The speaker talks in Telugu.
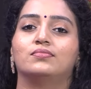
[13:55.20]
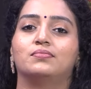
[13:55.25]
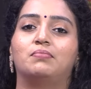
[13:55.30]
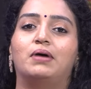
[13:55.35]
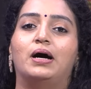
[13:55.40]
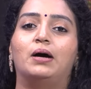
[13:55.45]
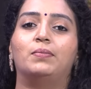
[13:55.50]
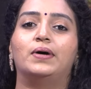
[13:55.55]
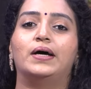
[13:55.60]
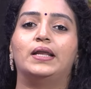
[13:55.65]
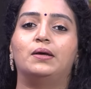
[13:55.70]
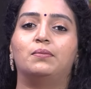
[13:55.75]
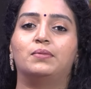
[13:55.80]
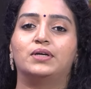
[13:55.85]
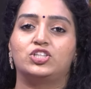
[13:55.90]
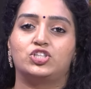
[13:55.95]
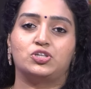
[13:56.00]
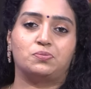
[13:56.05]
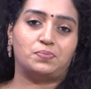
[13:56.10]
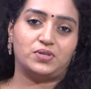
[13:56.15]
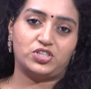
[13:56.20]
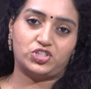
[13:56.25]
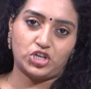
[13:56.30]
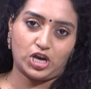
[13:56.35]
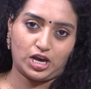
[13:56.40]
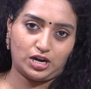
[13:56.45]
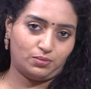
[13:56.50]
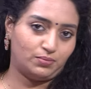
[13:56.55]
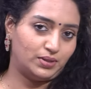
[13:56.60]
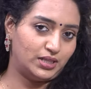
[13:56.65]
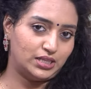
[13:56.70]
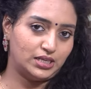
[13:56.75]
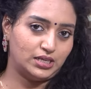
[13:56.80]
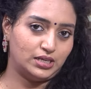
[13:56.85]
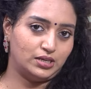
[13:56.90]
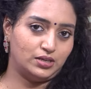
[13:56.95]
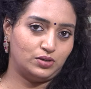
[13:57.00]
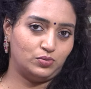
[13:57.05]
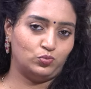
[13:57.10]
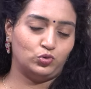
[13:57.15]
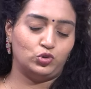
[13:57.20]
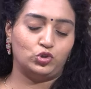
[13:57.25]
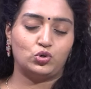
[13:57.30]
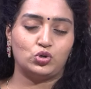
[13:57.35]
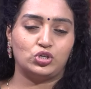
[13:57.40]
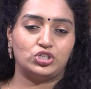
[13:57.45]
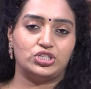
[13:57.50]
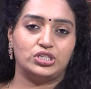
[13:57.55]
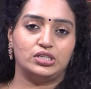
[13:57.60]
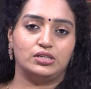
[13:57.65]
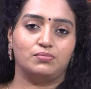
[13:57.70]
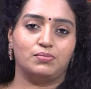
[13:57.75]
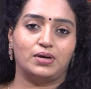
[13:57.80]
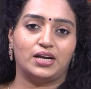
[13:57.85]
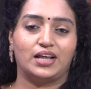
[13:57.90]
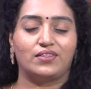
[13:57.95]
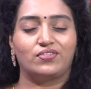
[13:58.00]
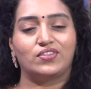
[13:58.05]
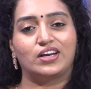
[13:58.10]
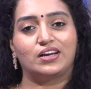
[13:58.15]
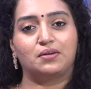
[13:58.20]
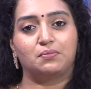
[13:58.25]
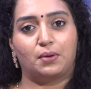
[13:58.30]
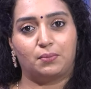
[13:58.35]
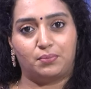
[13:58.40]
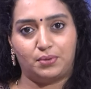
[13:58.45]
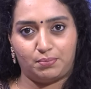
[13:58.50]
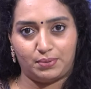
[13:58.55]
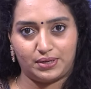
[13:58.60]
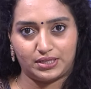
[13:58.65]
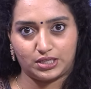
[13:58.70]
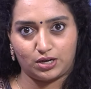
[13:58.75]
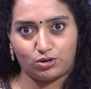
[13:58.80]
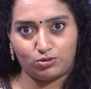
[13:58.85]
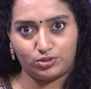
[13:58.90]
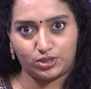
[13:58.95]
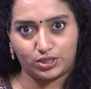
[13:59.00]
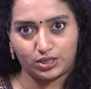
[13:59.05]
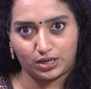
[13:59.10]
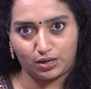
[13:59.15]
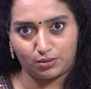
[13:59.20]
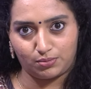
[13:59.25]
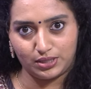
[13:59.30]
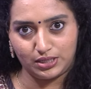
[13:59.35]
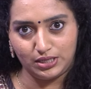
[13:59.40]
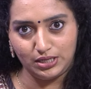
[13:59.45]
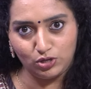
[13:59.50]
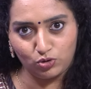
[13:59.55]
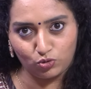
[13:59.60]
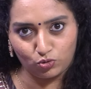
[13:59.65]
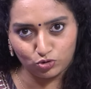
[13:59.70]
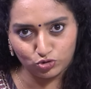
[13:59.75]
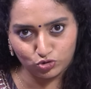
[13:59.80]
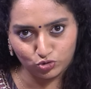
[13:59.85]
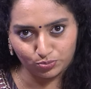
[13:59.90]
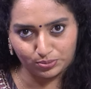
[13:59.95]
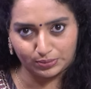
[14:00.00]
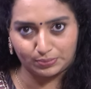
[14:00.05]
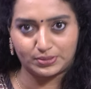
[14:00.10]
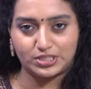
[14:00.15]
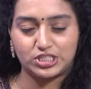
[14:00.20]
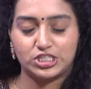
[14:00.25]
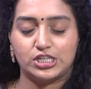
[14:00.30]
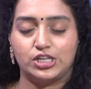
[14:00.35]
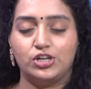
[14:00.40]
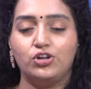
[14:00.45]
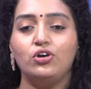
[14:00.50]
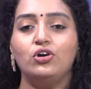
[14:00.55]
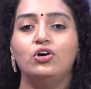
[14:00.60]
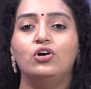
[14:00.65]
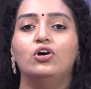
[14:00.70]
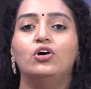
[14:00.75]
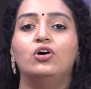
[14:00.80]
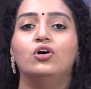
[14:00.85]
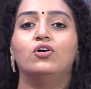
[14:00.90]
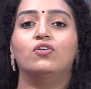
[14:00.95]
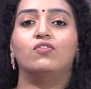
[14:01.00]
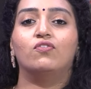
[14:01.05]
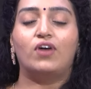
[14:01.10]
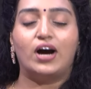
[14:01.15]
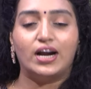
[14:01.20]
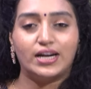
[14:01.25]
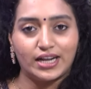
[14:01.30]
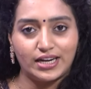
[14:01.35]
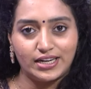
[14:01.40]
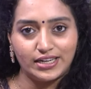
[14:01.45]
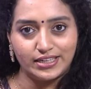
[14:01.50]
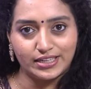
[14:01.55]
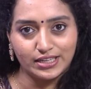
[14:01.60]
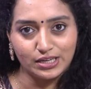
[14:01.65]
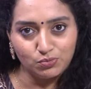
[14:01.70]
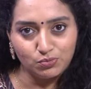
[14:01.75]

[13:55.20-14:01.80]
బాబాలం అని చెప్పేసి చాలామంది ముందుకొచ్చి మనందరినీ మభ్యపెడతా ఉంటారు కాబట్టి రోజు ప్రపంచంలో వాటన్నిటికీ